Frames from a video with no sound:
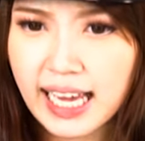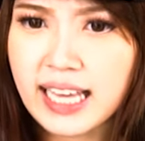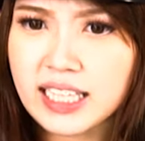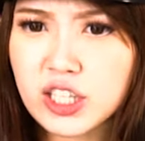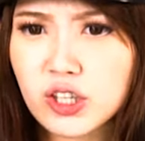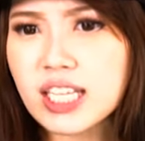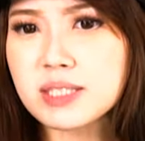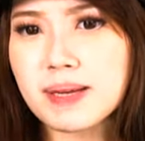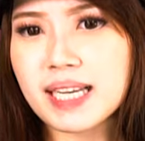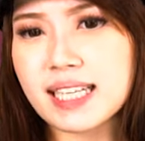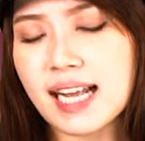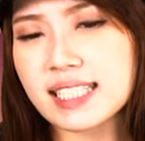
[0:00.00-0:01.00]
Tentunya
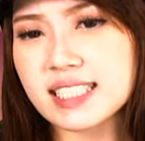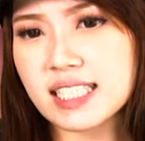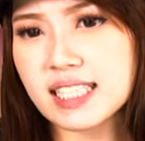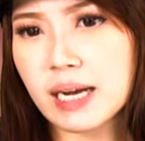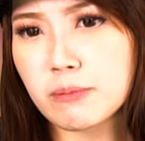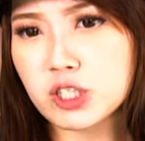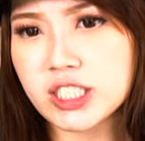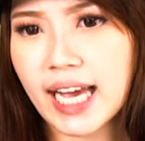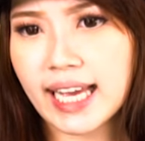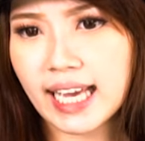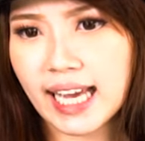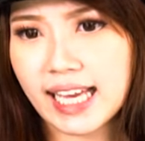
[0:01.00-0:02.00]
semakin rajin kamu
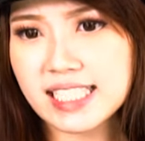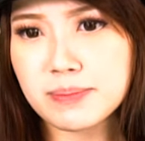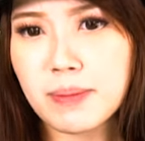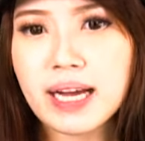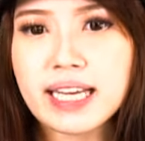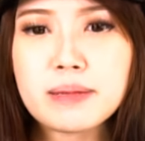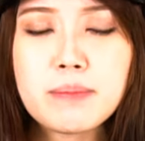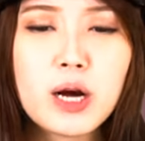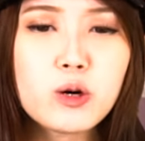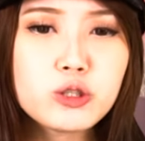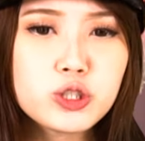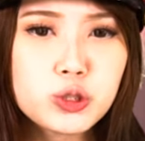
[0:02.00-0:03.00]
check-in, semakin
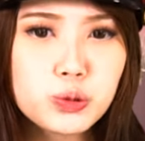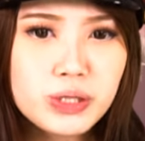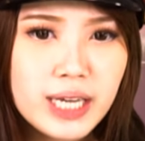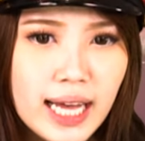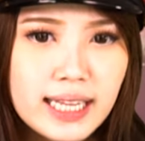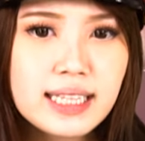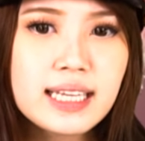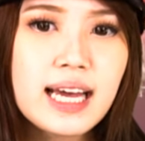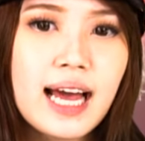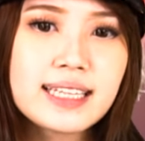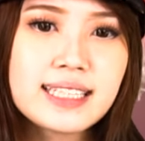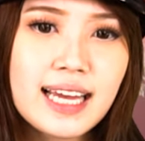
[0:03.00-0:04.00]
bagus juga nih
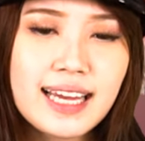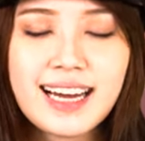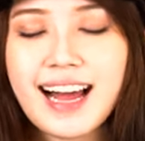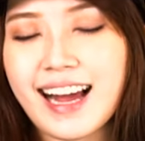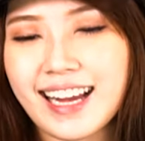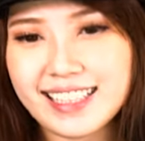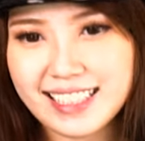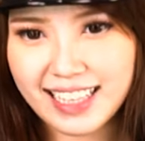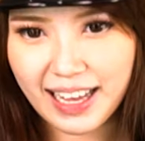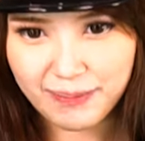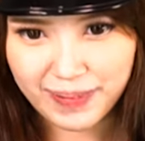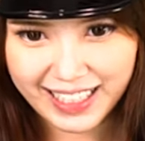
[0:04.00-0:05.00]
hadiah yang akan
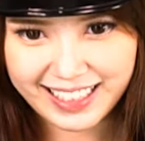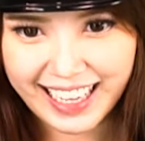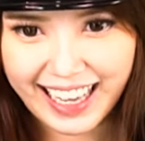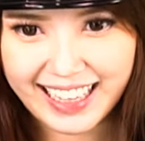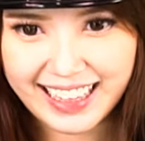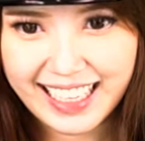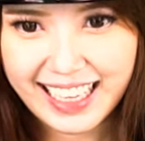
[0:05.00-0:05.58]
didapatkan.